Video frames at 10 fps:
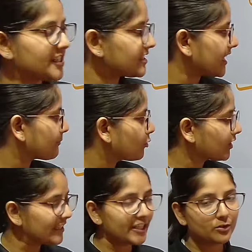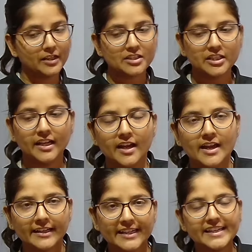से आपको क्लियर होना चाहिए
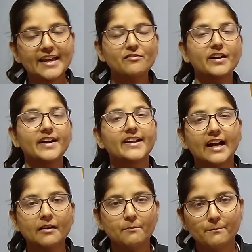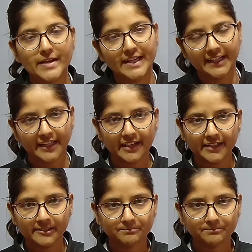कि ये वर्ड का मीनिंग क्या है